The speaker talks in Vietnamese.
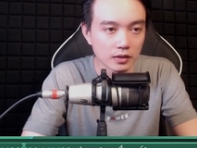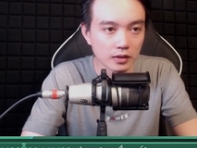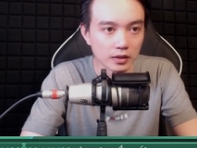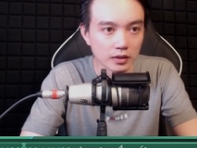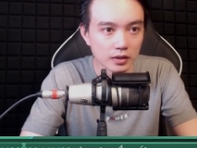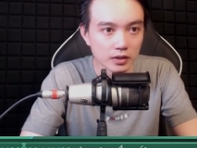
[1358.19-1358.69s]

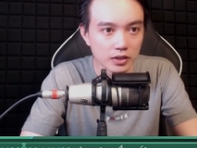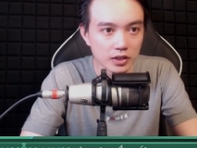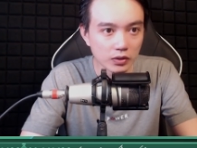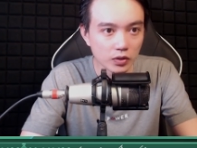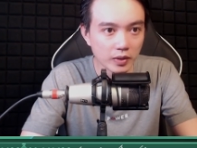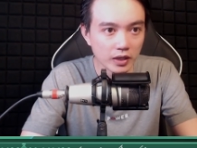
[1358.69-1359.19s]
"Vậy chứ sao
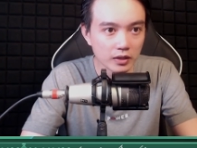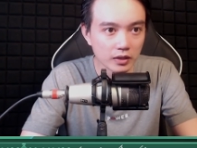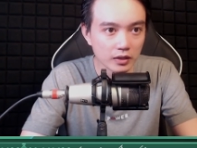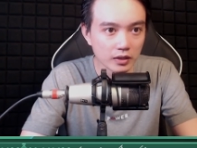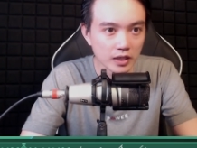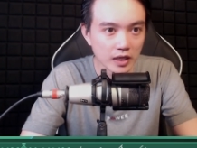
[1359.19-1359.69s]
chú biết
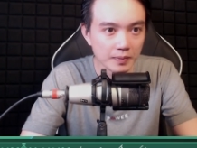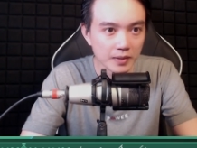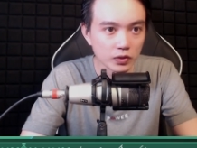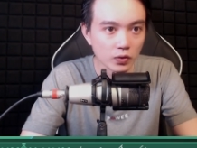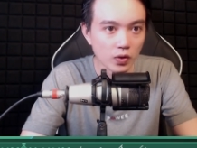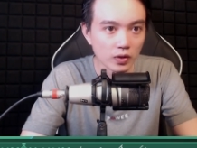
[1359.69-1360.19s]
cái đám dí
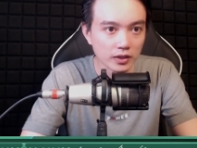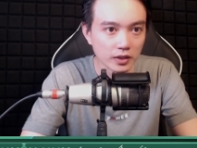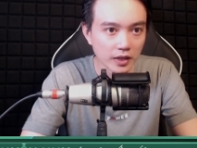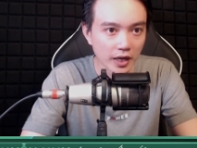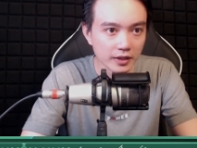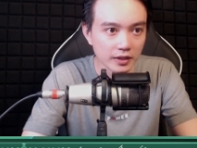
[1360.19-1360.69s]
tụi con là thần
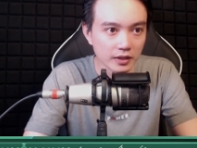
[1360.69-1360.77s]
tài?"